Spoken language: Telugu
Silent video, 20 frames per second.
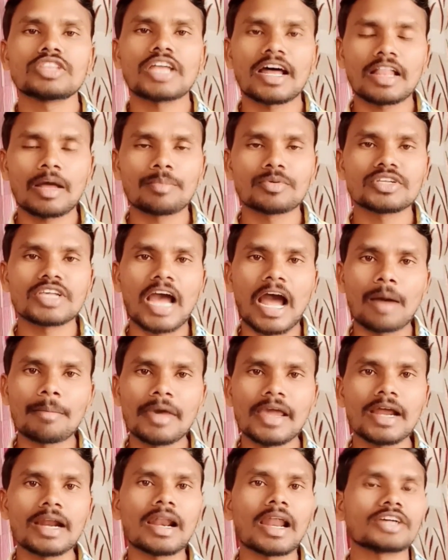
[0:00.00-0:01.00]
దాదాపు
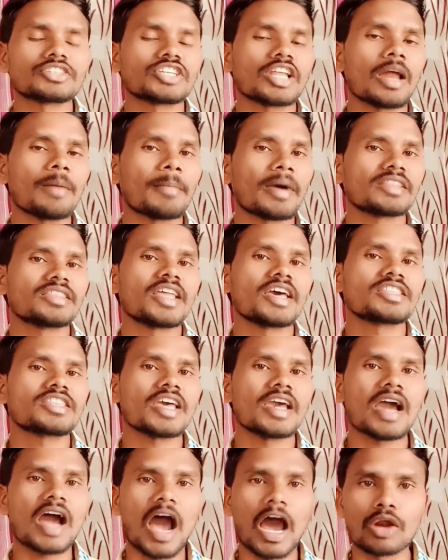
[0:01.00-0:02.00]
యాభై ఏడు లక్షల మంది
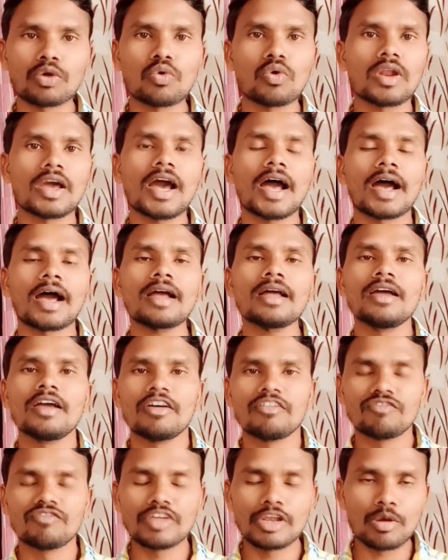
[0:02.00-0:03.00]
అయితే అర్హులుగా
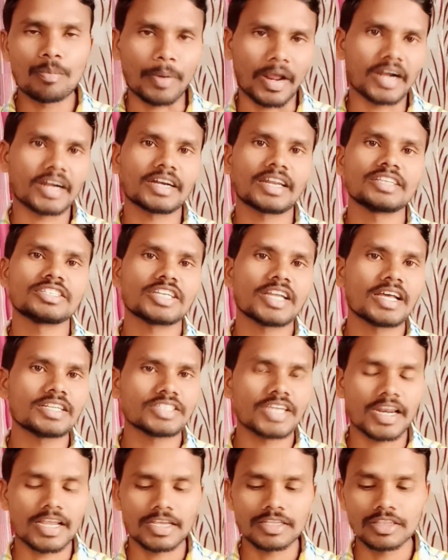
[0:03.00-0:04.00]
వీళ్ళు ప్రకటించడం
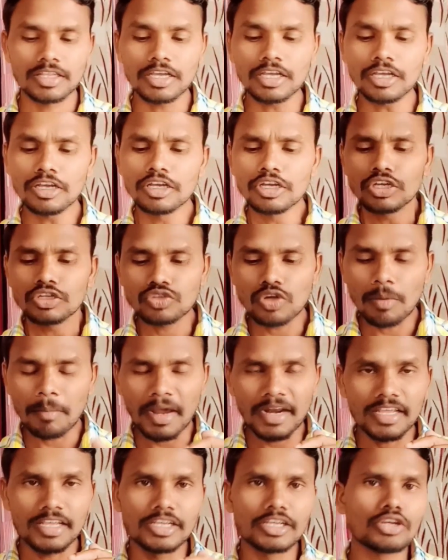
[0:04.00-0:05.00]
జరిగింది సో
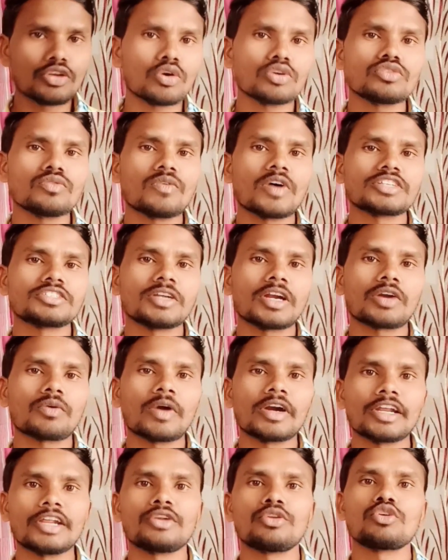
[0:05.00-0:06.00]
మరి ఈరోజు
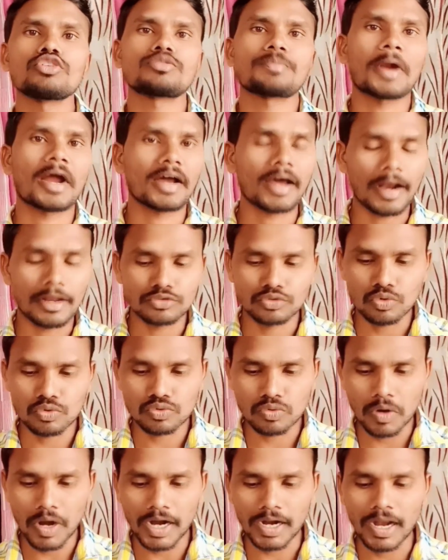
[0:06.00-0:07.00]
వచ్చినటువంటి న్యూస్ ప్రకారం
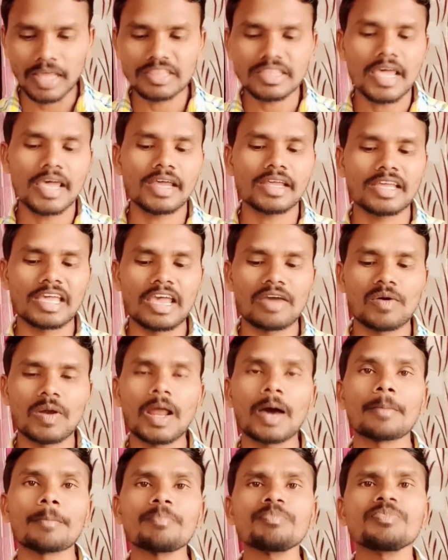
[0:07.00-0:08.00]
చూసుకున్నట్లయితే
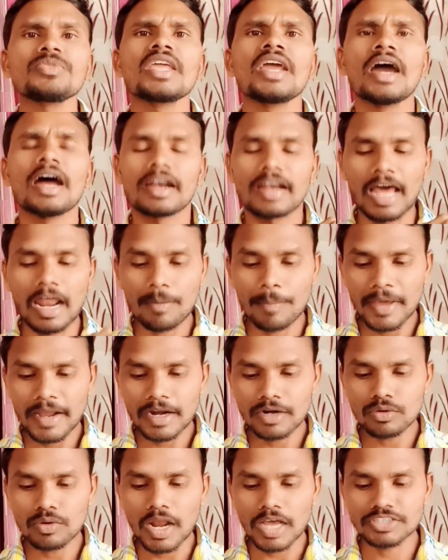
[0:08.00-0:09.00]
కేవలం నలభై
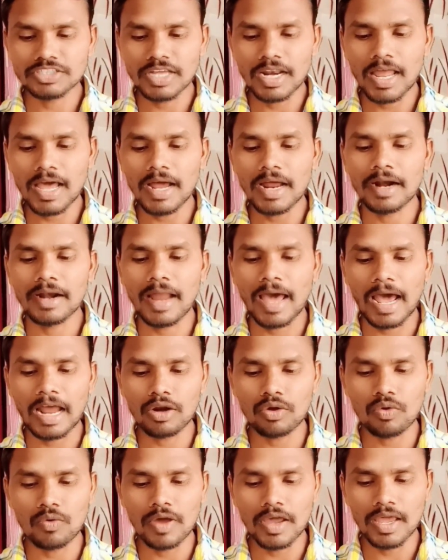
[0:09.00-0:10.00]
రెండు లక్షల
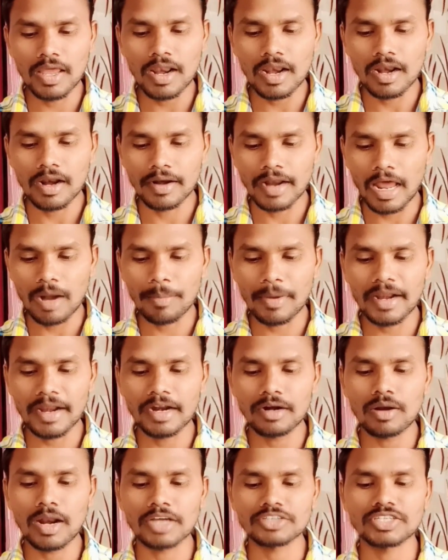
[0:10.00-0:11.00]
నాలుగు వేలు నలభై
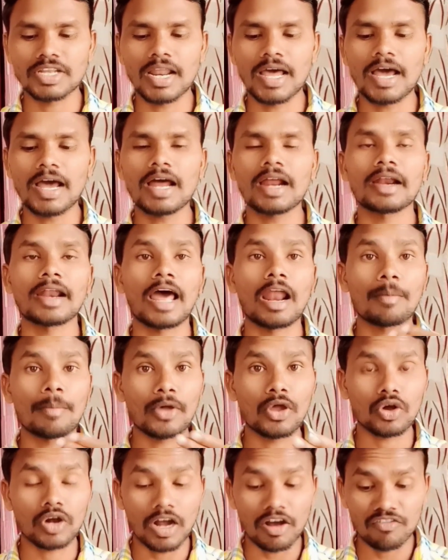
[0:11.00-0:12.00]
రెండు లక్షల
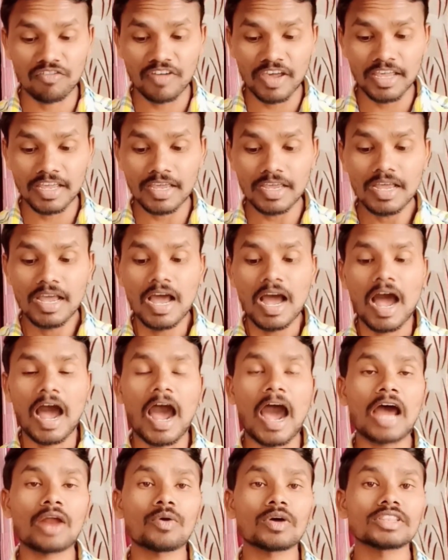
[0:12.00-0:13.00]
నలభై ఒక్క వెయ్యి
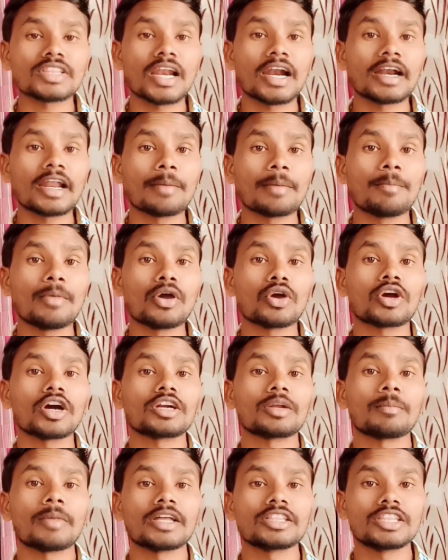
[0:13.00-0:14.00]
ఆరు వందల డెబ్బై
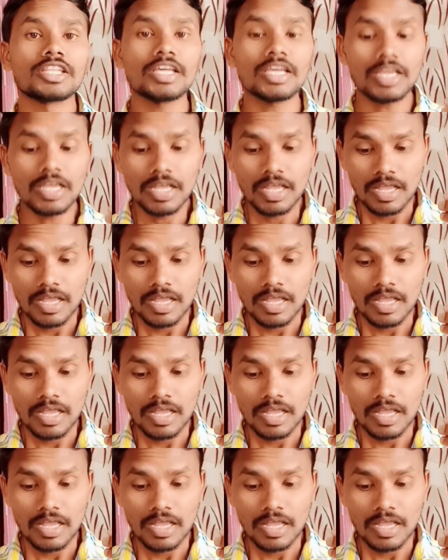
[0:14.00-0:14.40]
ఒకటి మంది